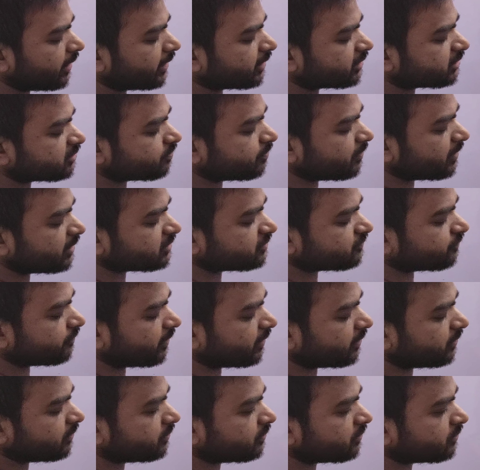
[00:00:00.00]
एक्स प्लस
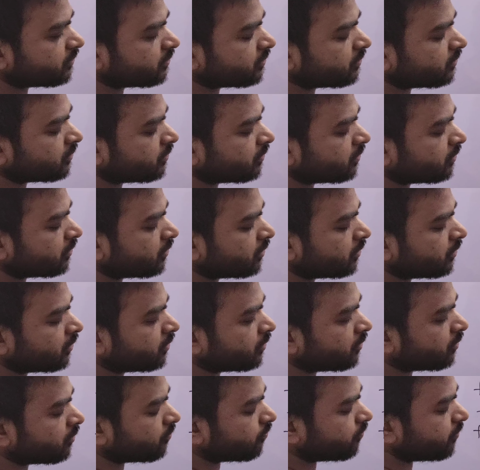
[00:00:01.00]
वन
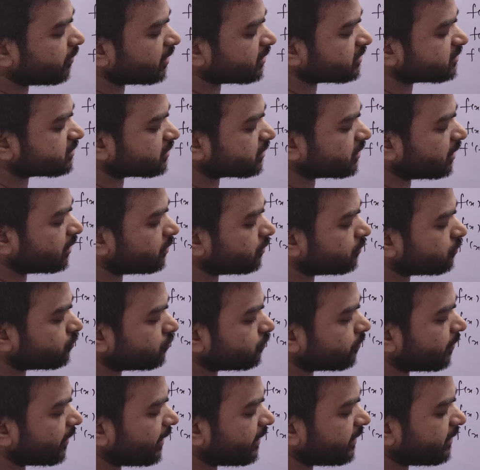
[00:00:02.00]
प्लस का टू
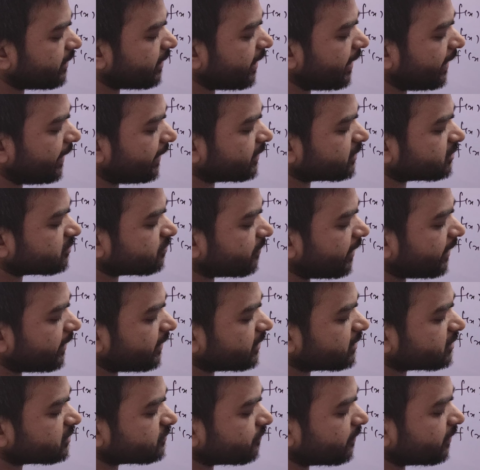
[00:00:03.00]
बाई एक्स
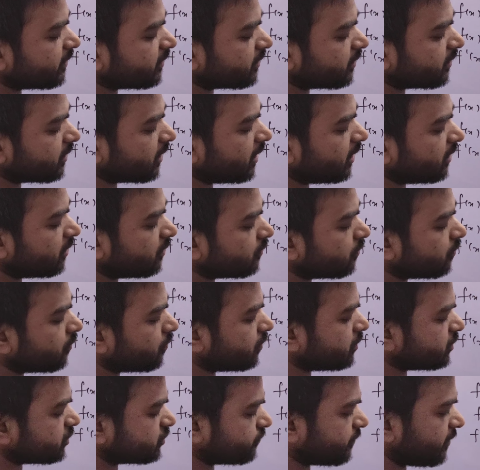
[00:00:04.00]
माइनस वन का
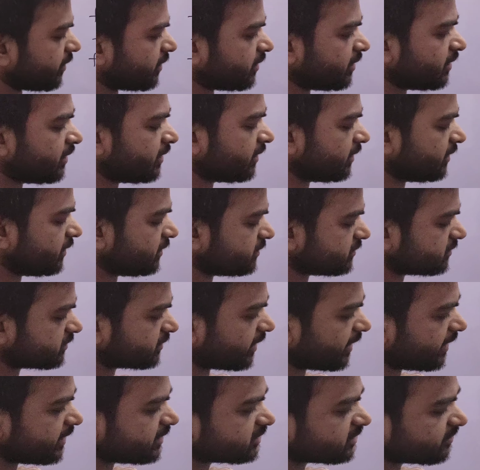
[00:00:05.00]
होल स्क्वायर
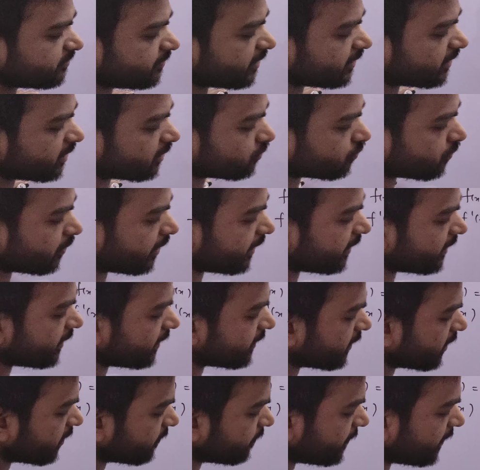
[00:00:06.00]
इसका एल्शियम लेंगे तो
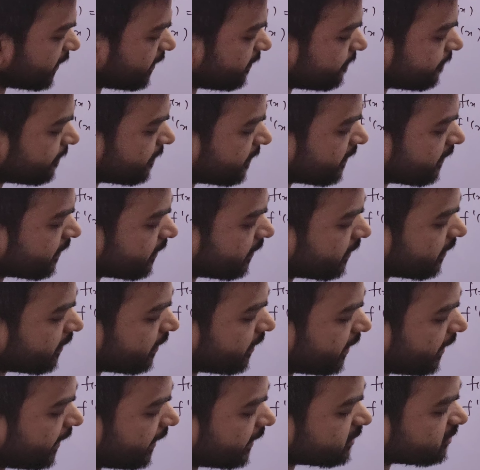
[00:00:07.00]
आएगा यहाँ पे
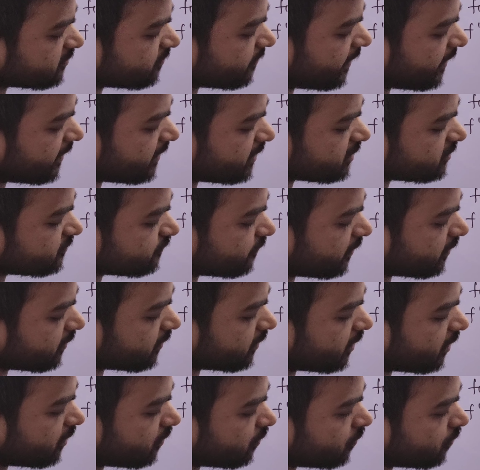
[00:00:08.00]
एक्स माइनस वन
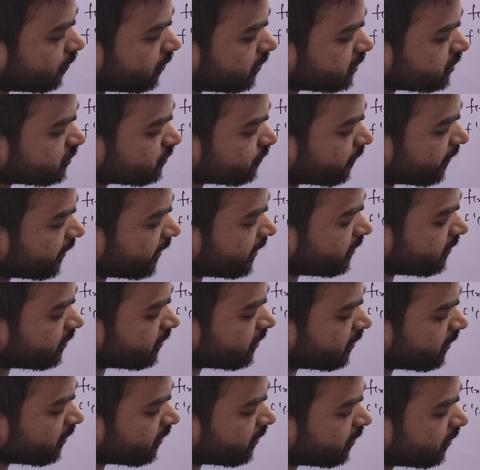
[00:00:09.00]
का होल स्क्वायर
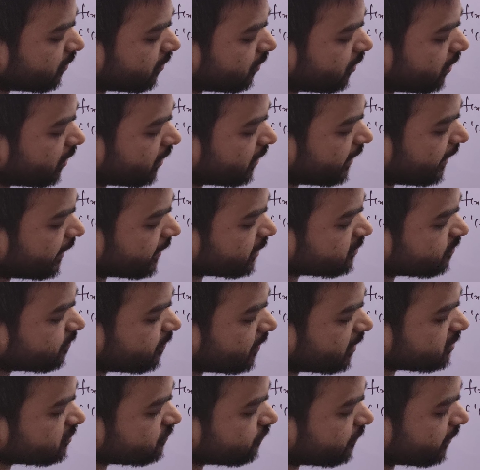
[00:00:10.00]
और एक्स
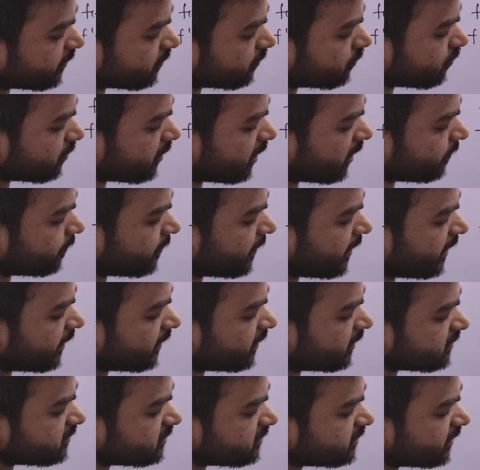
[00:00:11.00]
प्लस वन तो यहाँ पे
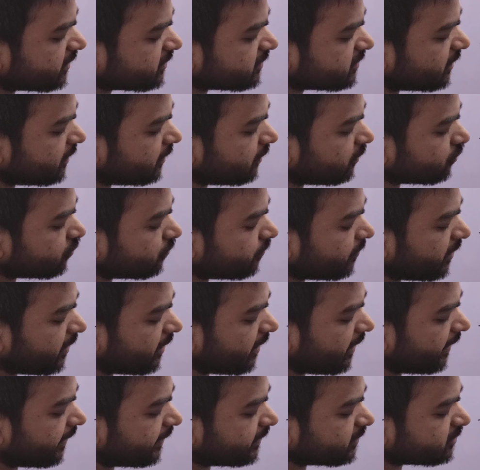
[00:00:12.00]
आएगा सिक्स इंटू
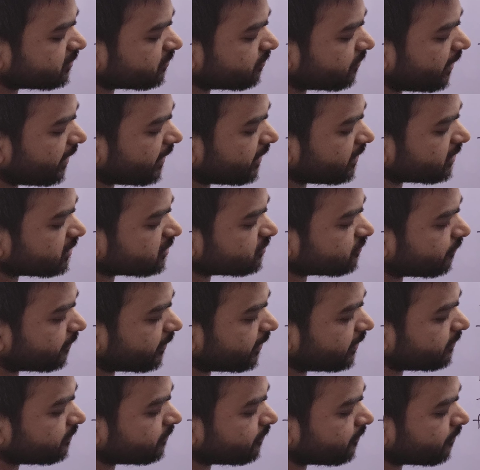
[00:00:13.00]
में एक्स माइनस
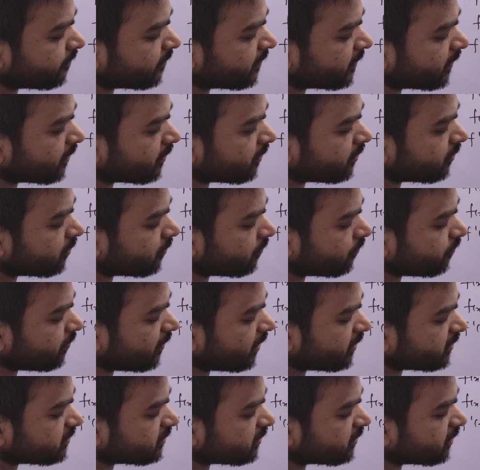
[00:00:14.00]
वन
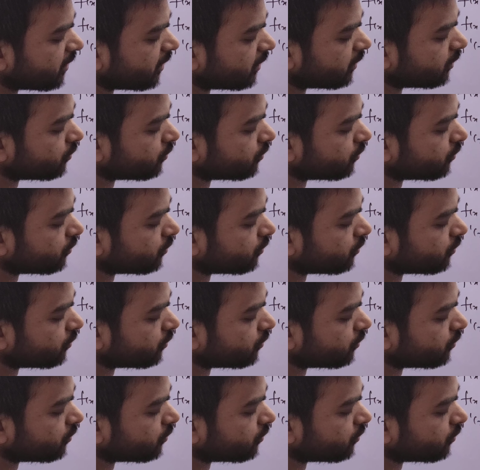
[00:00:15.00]
प्लस का